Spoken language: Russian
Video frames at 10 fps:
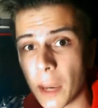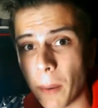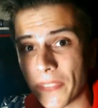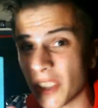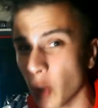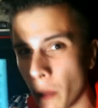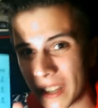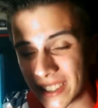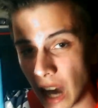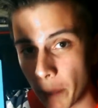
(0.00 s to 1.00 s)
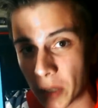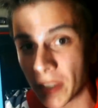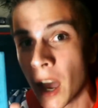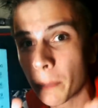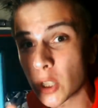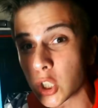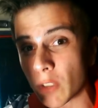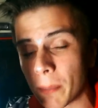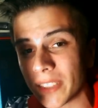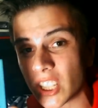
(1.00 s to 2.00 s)
банда, номер набран. Пришло
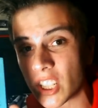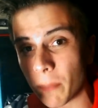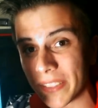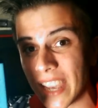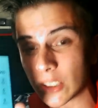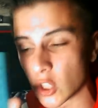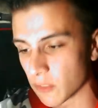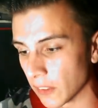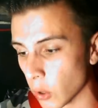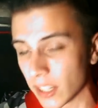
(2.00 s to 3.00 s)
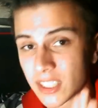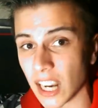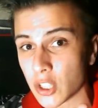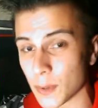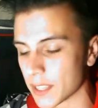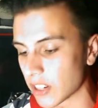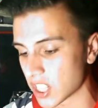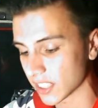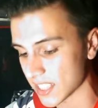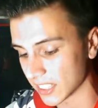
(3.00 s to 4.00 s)
время нажимать на этот звонок. Так что ж, на ваших глазах